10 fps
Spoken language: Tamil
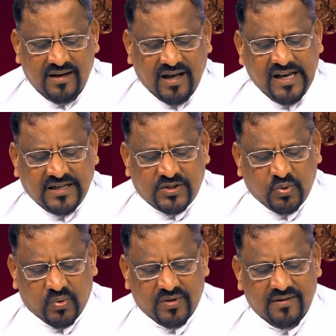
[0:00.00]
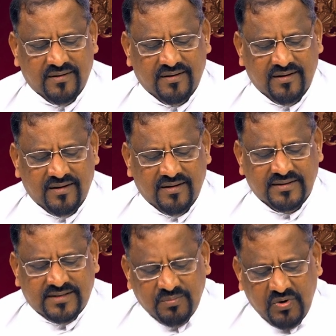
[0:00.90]
எலிட்சூர்
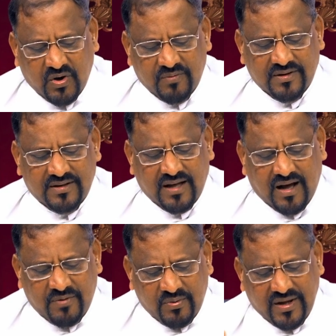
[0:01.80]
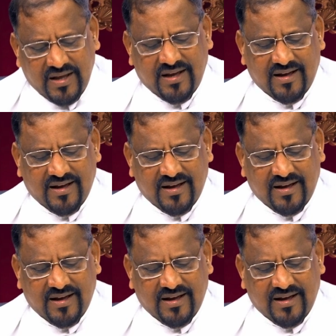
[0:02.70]
சிமியோன் வந்து அவருடைய